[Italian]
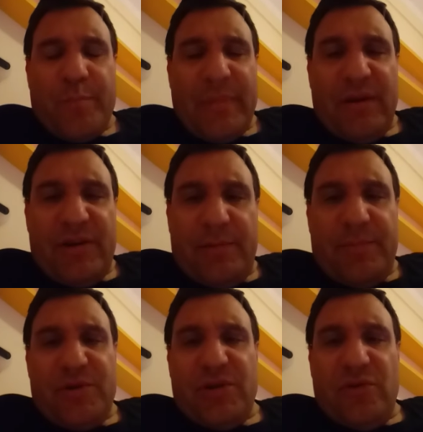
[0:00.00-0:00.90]

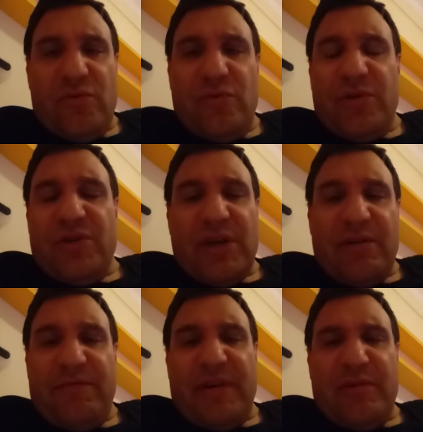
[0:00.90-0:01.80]
sempre seduti, cioè
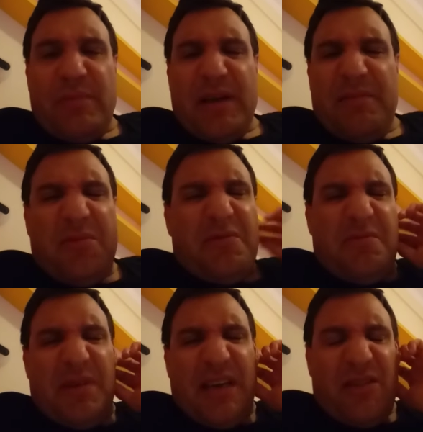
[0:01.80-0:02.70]
non fanno mai
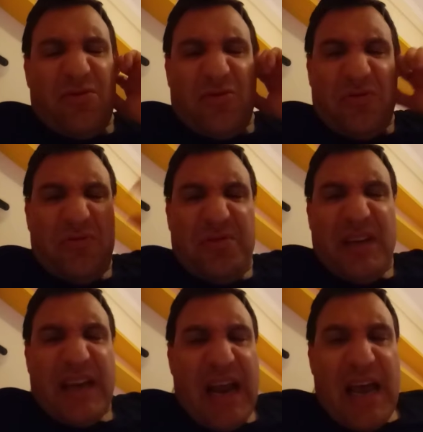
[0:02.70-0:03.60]
movimento, sono
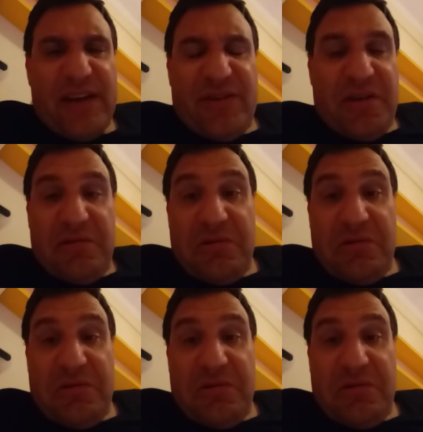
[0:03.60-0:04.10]
tutti grassi.